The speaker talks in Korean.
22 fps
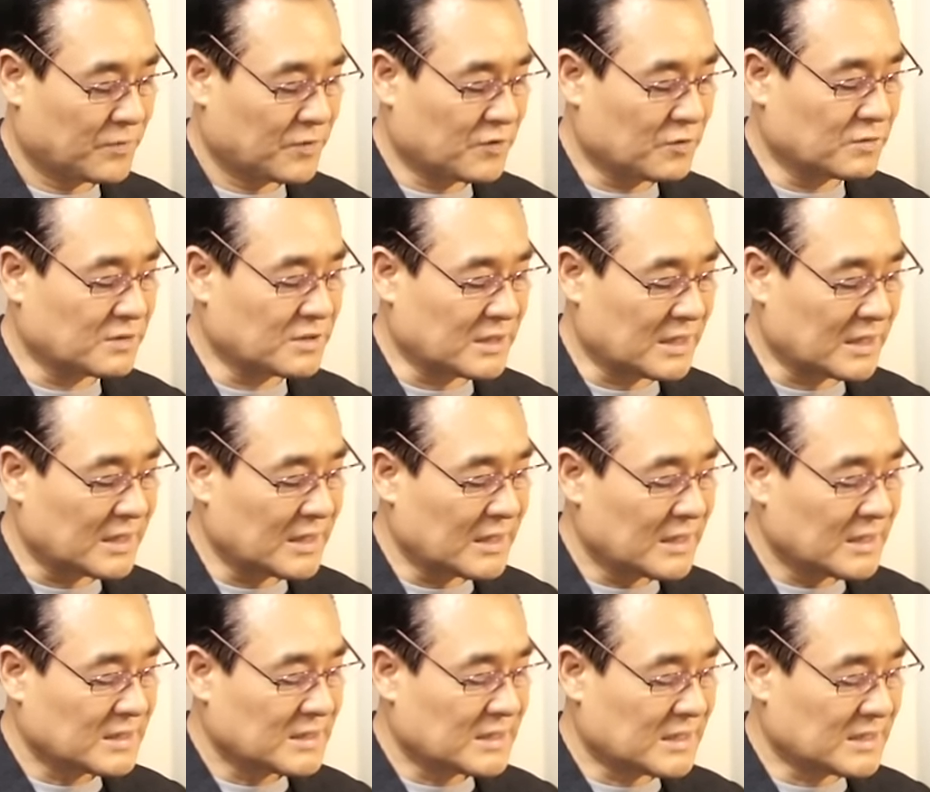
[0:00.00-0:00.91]
둘째,
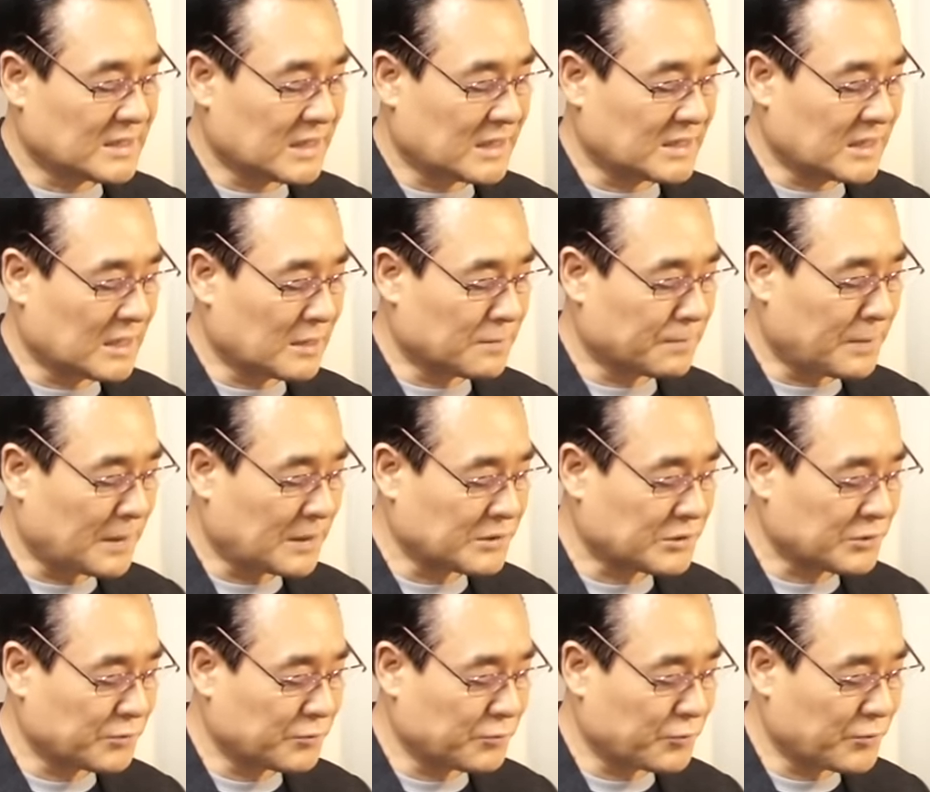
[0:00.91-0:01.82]
제사장
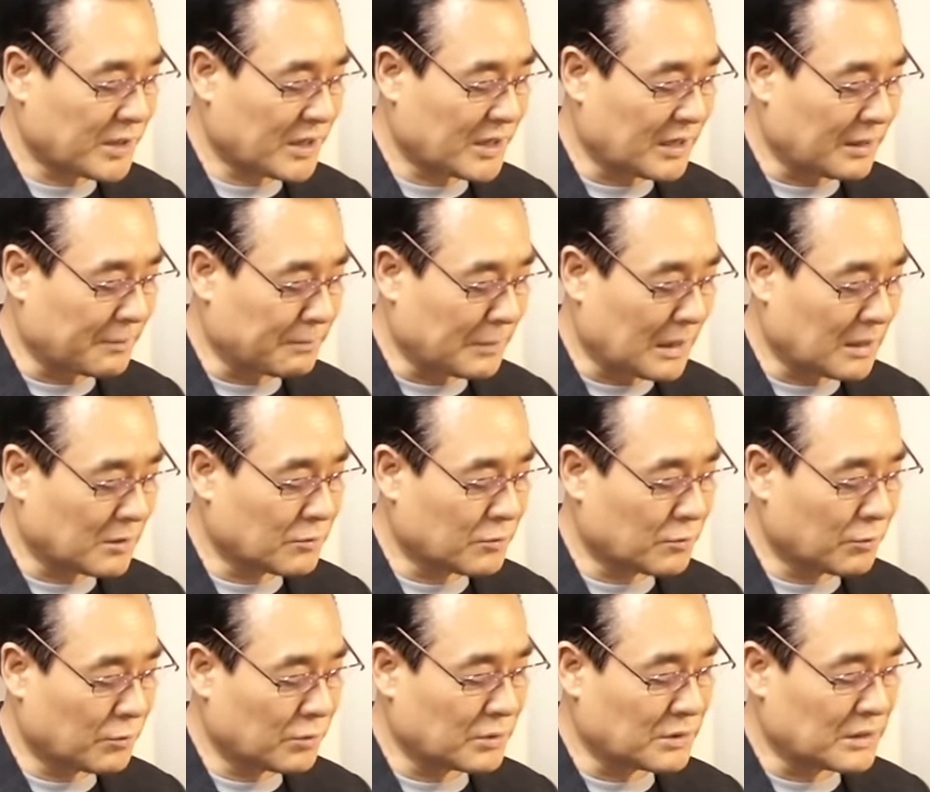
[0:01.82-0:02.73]
바수울에게
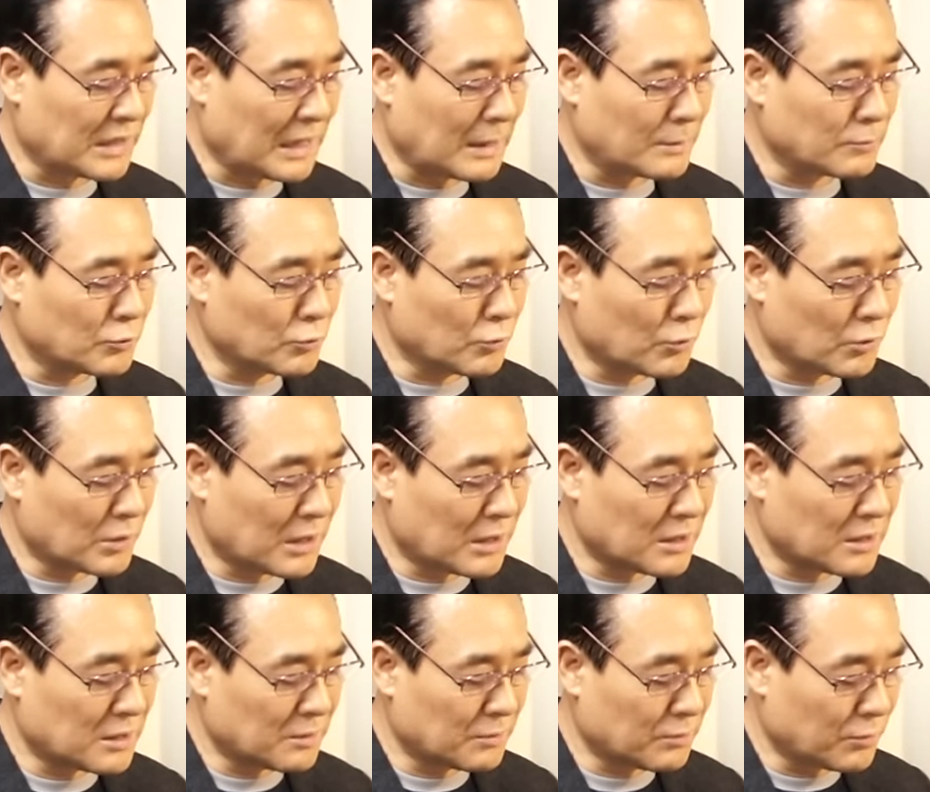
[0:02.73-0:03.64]
맞고
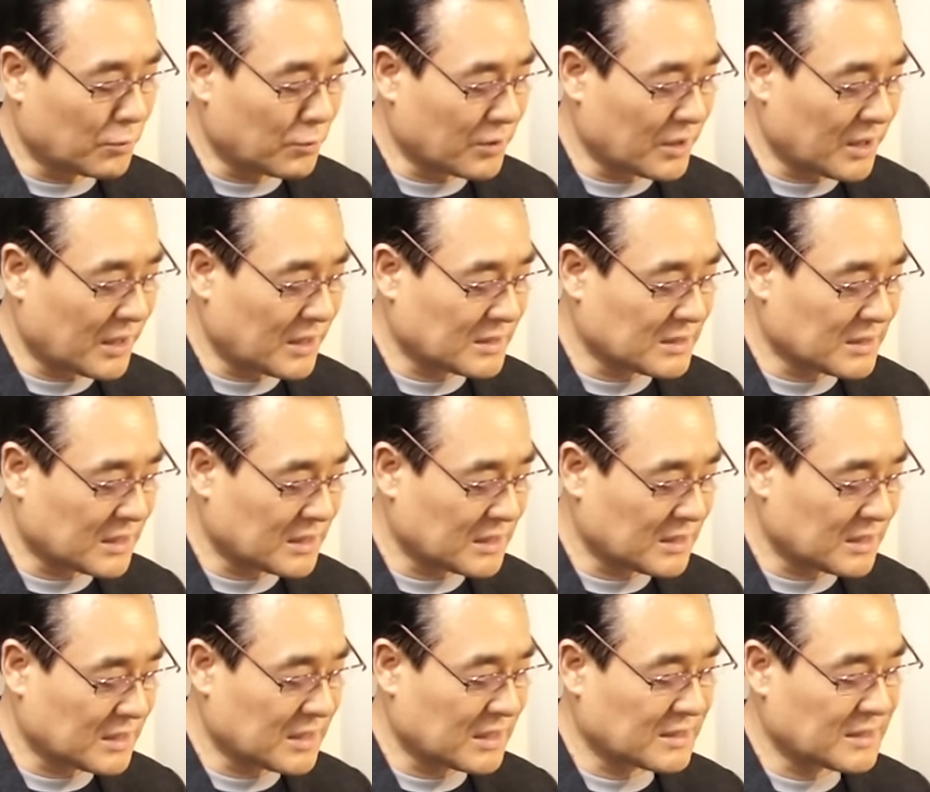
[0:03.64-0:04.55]
나무고랑을 목에
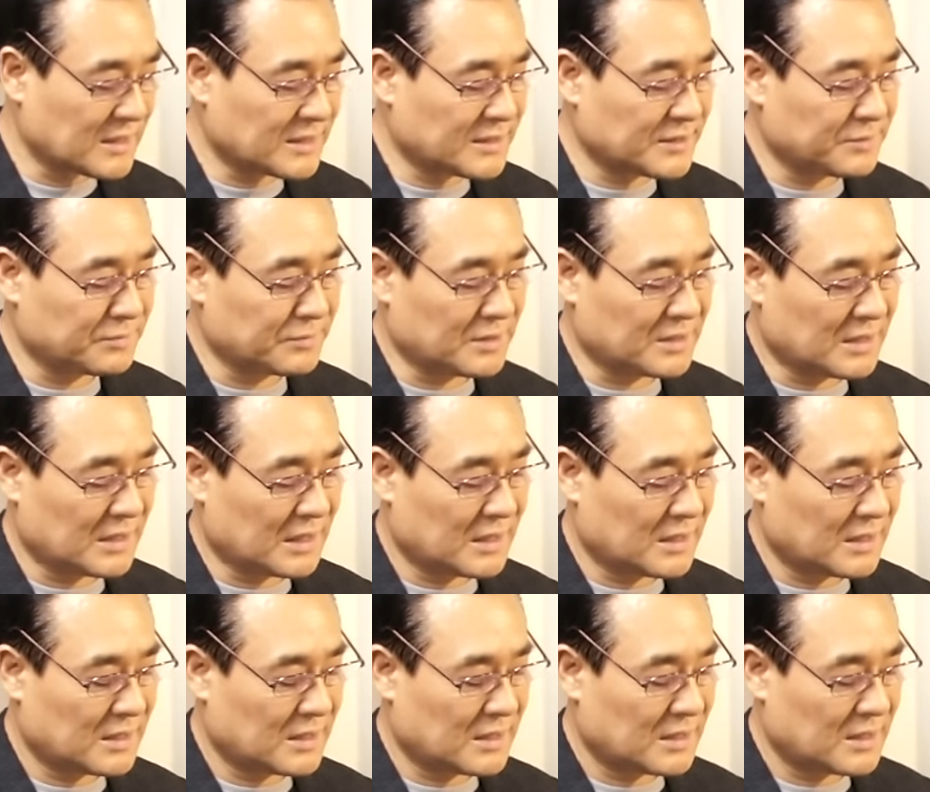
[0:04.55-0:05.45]
차기까지 했습니다.